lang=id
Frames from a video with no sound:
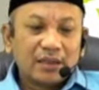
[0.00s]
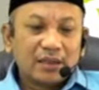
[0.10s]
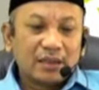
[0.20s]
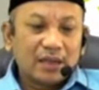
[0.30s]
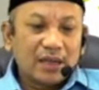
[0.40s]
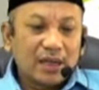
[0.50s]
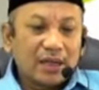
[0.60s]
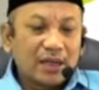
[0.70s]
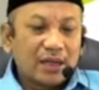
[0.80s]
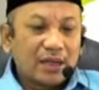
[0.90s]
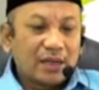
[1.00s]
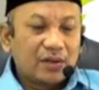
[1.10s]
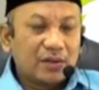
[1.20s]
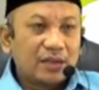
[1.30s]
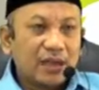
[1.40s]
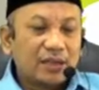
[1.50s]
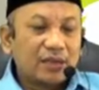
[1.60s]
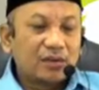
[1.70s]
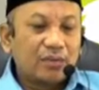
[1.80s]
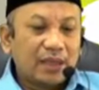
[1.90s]
Ketika e, dosa
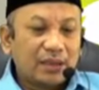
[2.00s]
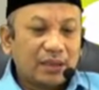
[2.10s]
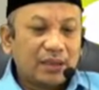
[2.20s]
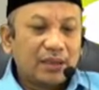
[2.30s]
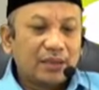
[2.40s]
ditobati,